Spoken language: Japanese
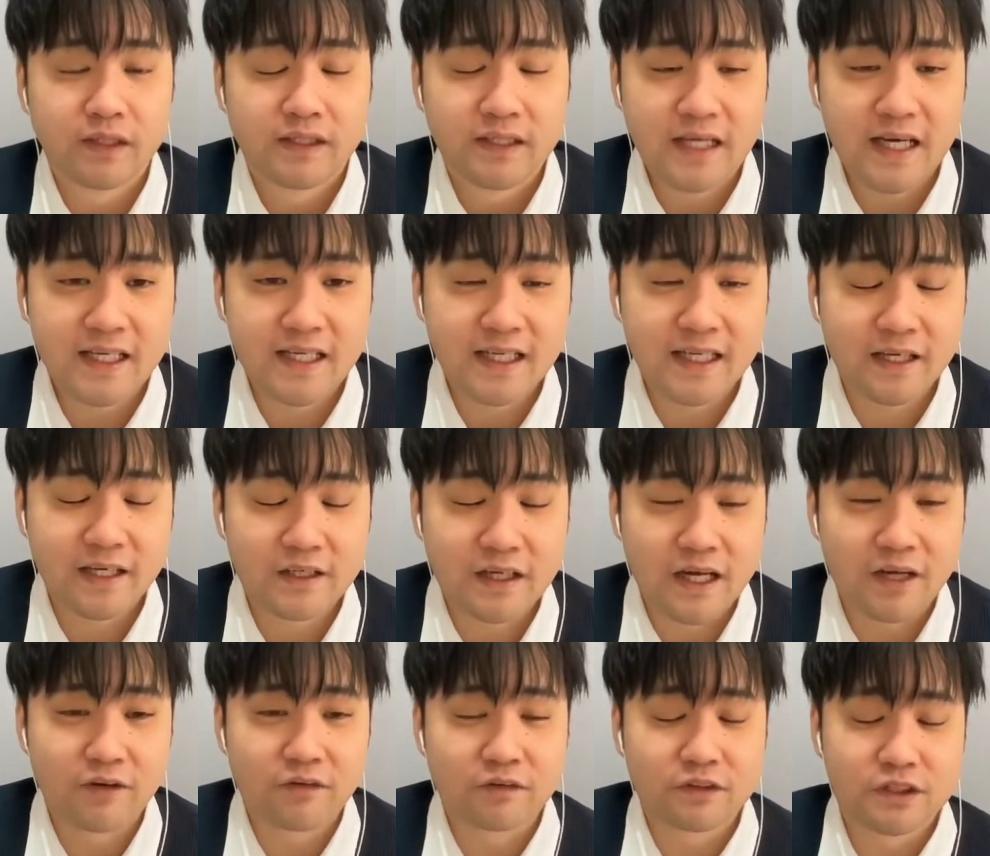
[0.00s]
ダイヤね。あ
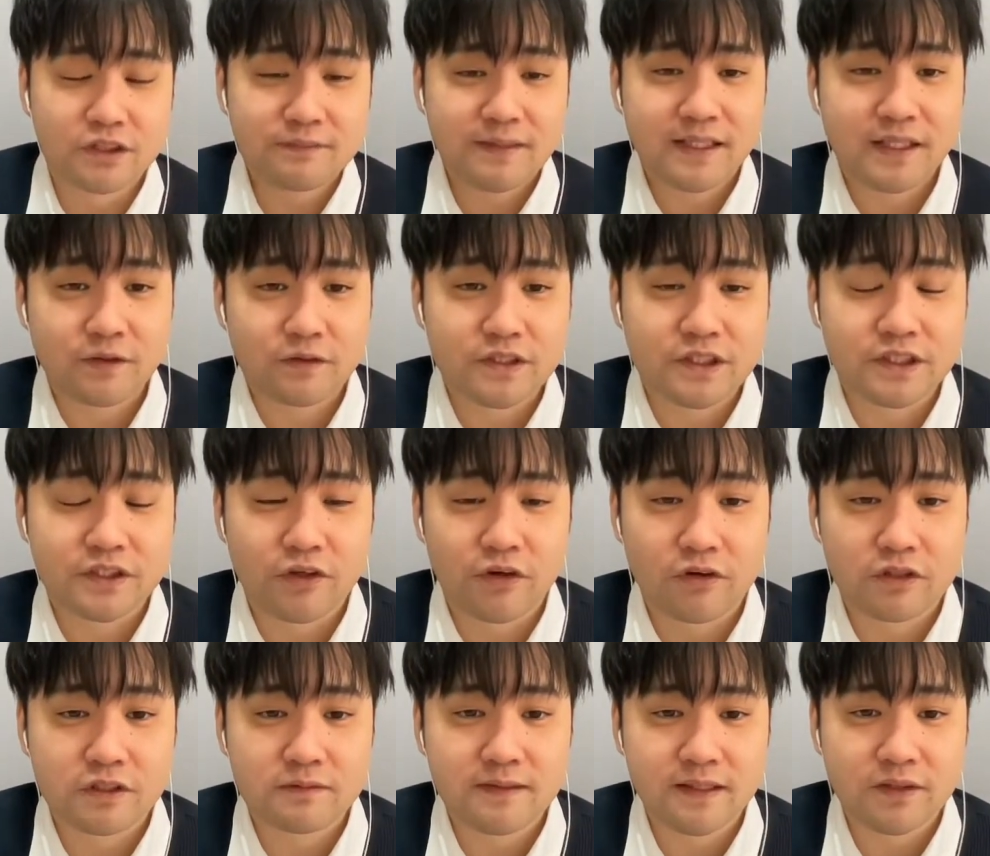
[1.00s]
の、椿欲しい
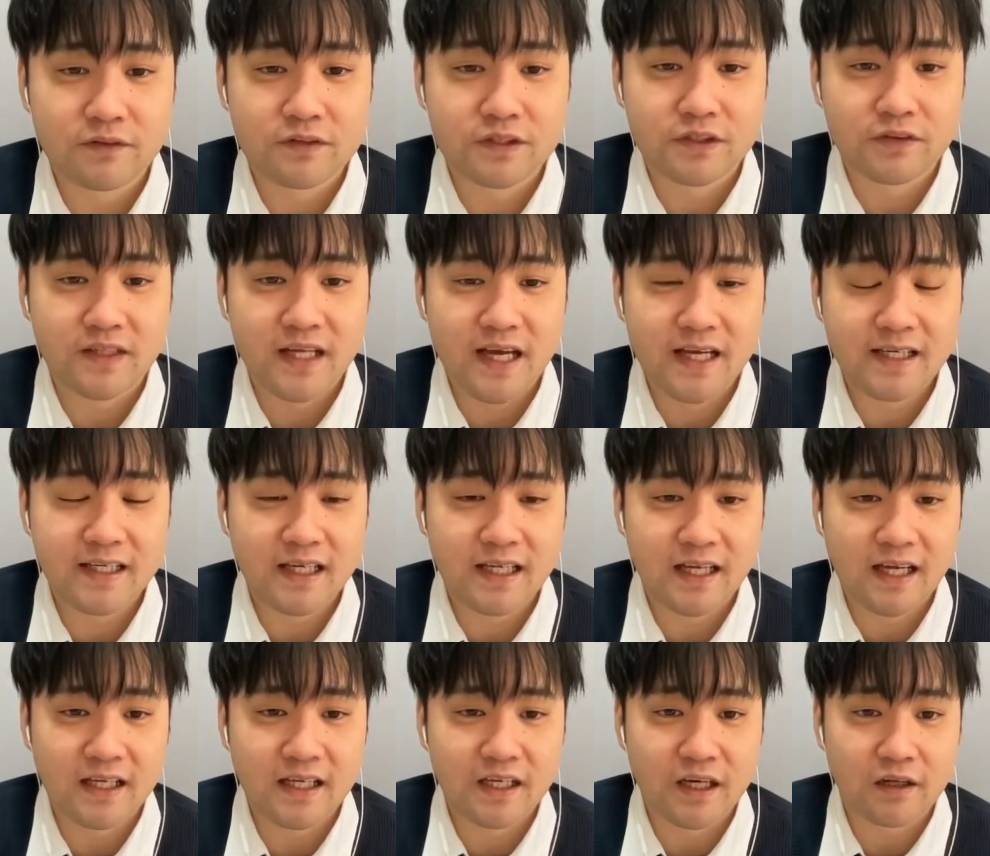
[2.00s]
よ。椿欲しいよ。ダイヤ、
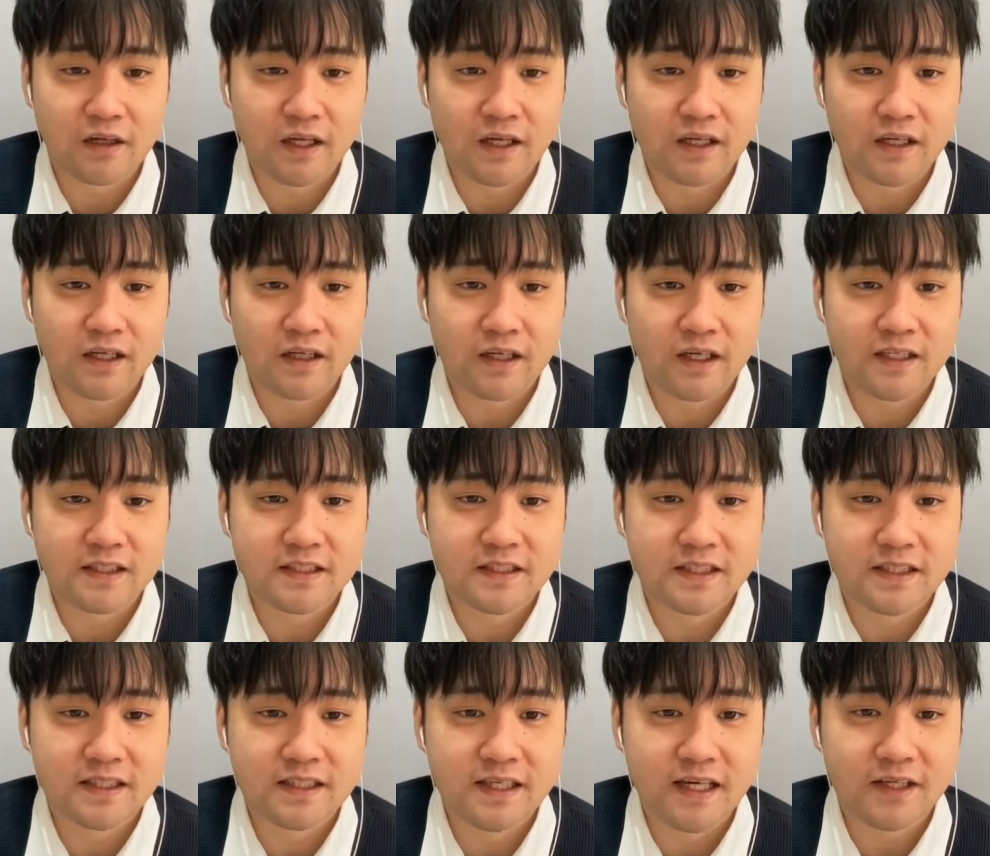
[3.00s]
ダイヤ、ダイヤ、ダイヤじゃ
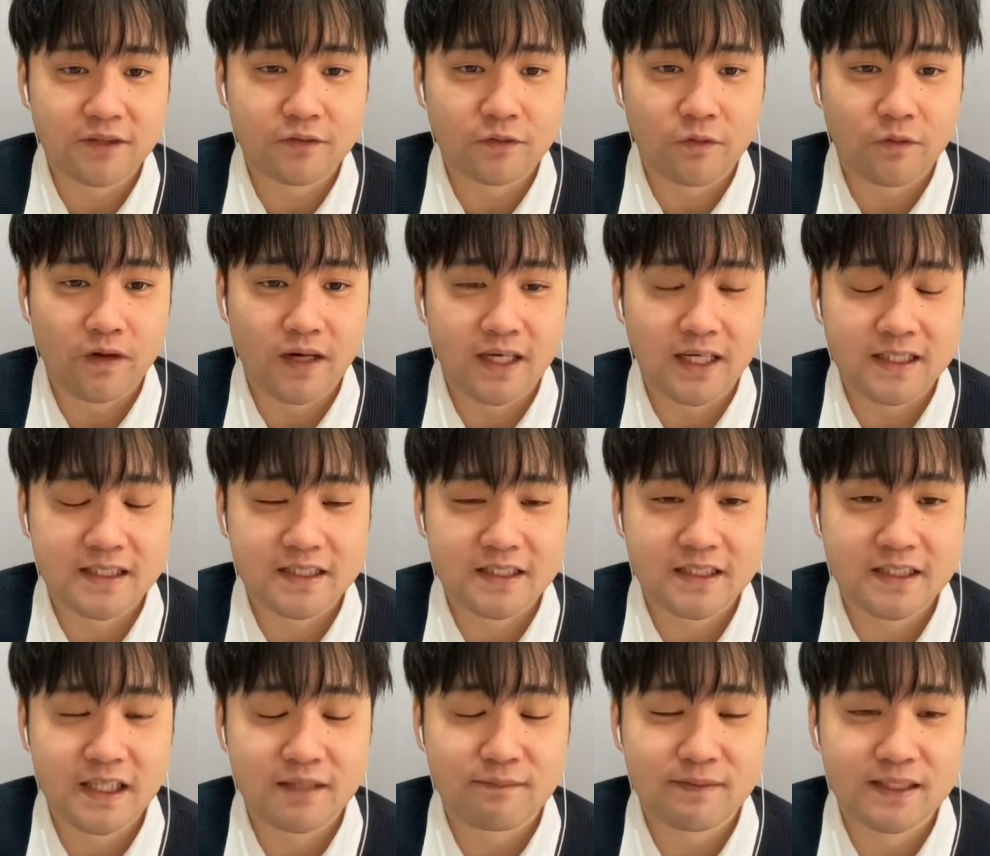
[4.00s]
ないとお話に
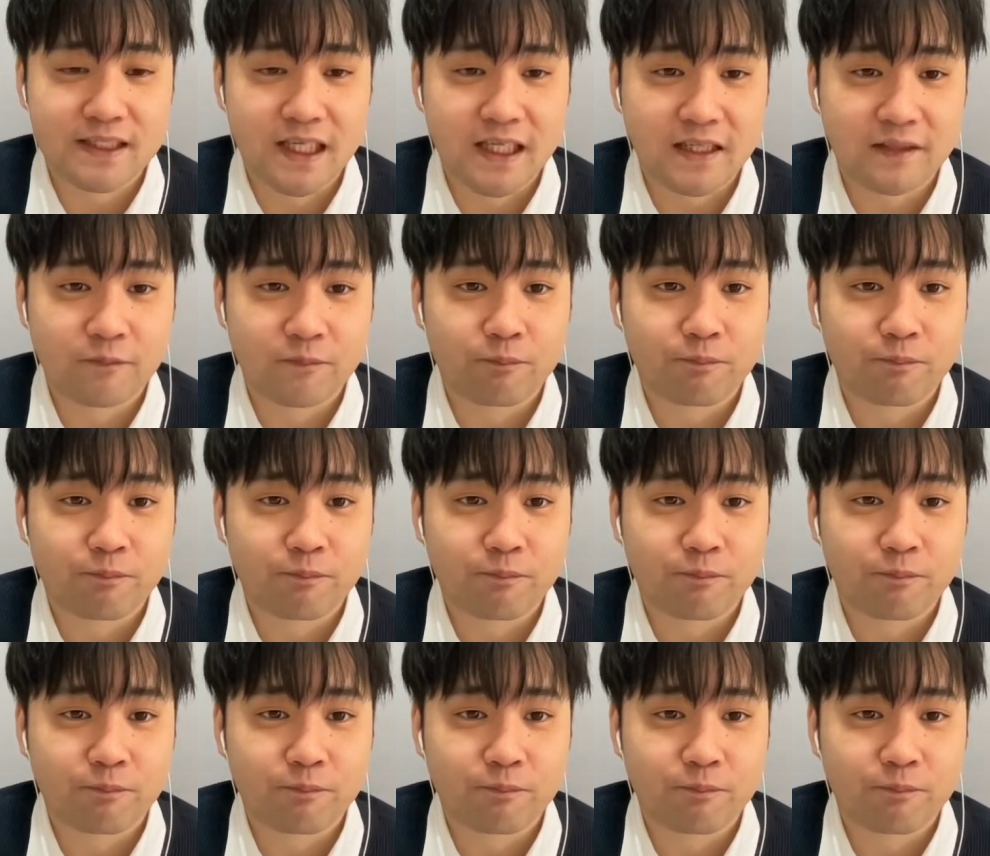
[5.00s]
なりません。